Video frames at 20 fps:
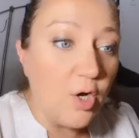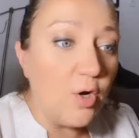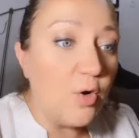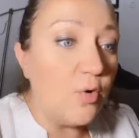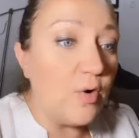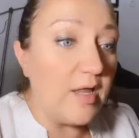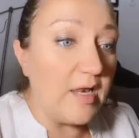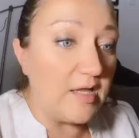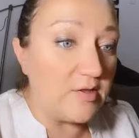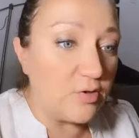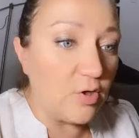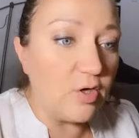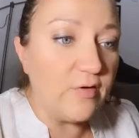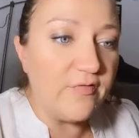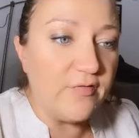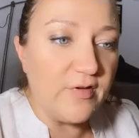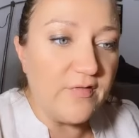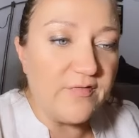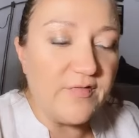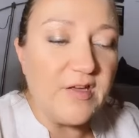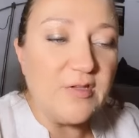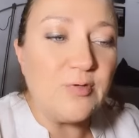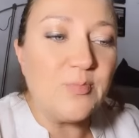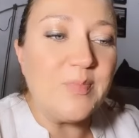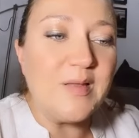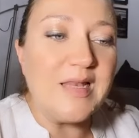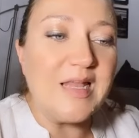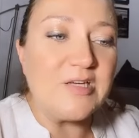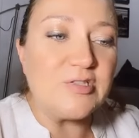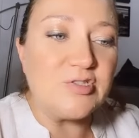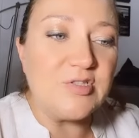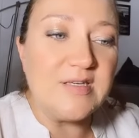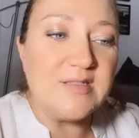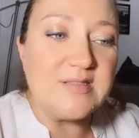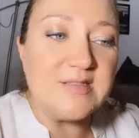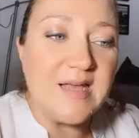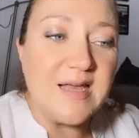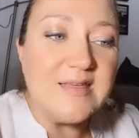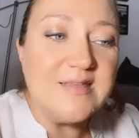O relatório foi feito pela Agência